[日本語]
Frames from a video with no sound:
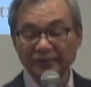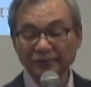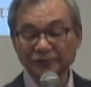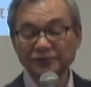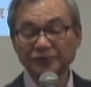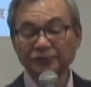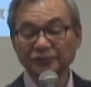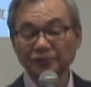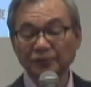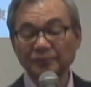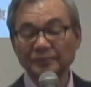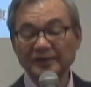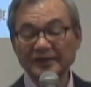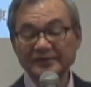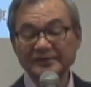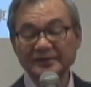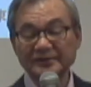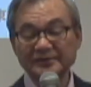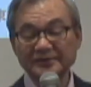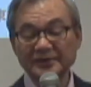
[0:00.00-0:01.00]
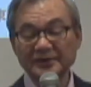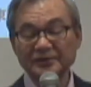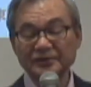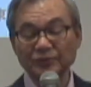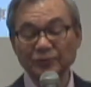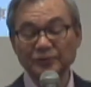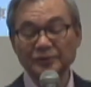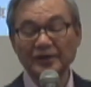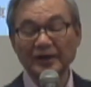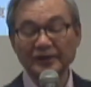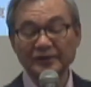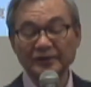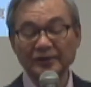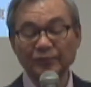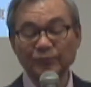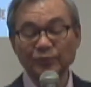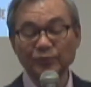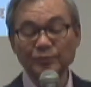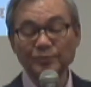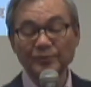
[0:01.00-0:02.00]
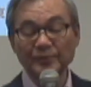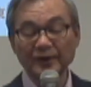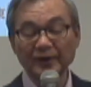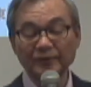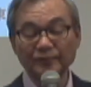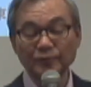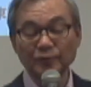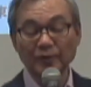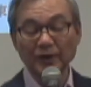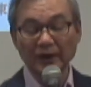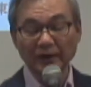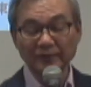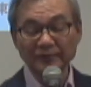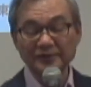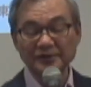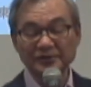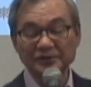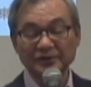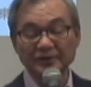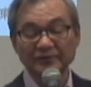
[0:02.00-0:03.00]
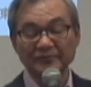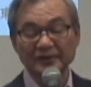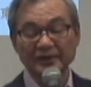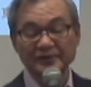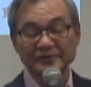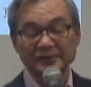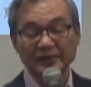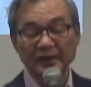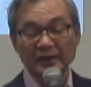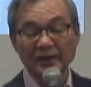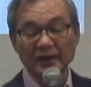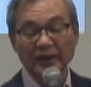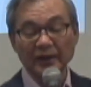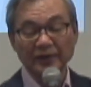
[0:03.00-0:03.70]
後ほど皆さん聖書を開いて文脈を確認してください。